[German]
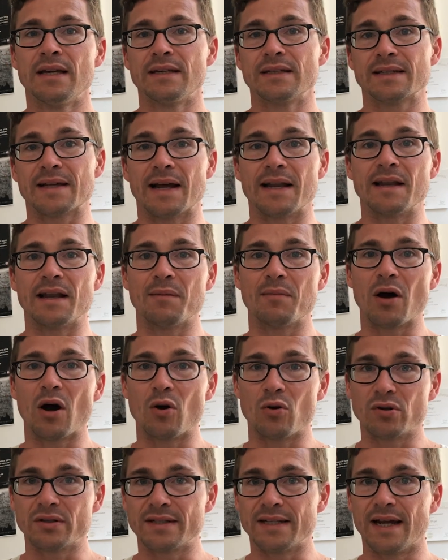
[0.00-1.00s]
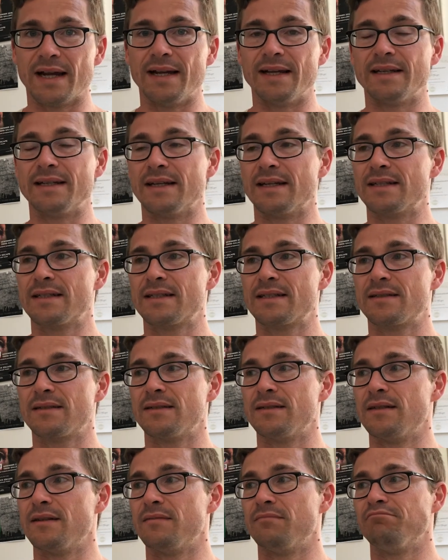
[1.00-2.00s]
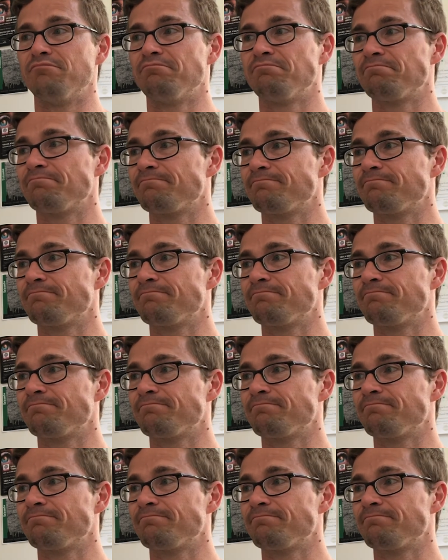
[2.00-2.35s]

Es kann aber auch sein, dass ähm,